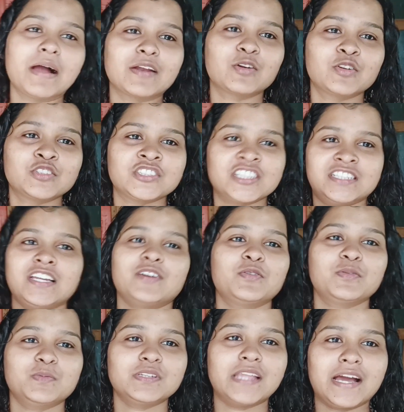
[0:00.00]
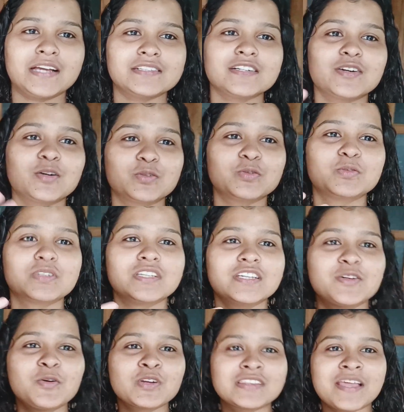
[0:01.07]
বানানোর চেষ্টা করব দেখা যাক কতদূর কি
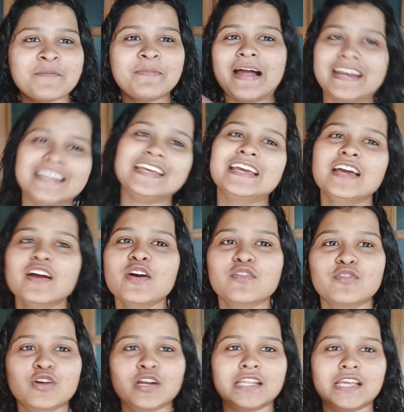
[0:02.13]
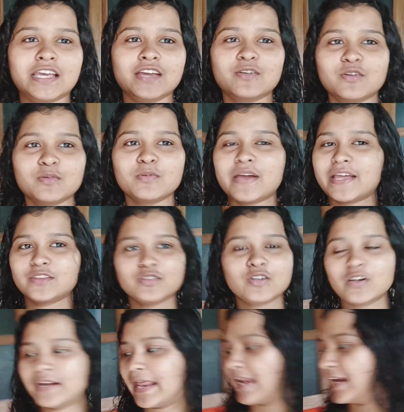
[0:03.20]
করতে পারি ফোনে দেখেই করব এতটাও
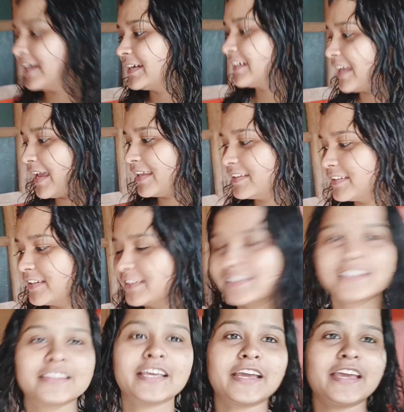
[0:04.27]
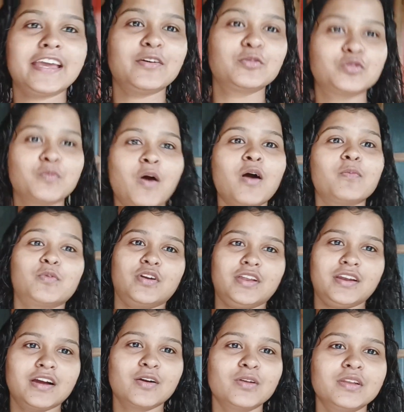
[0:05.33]
ট্যালেন্ট নাই যে নিজের থেকে ভাব করে
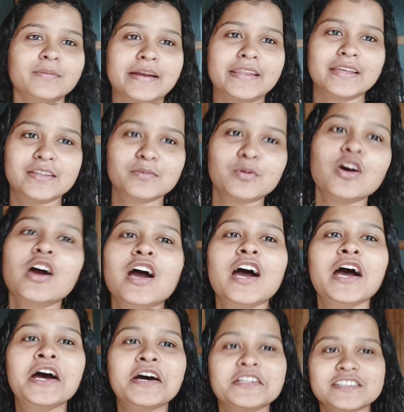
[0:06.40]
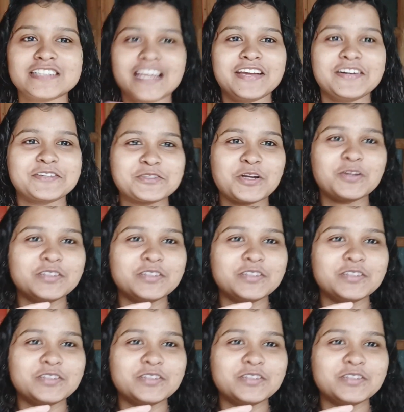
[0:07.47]
রঙ্গোলি বানিয়ে দেবো তো যাই হোক চলো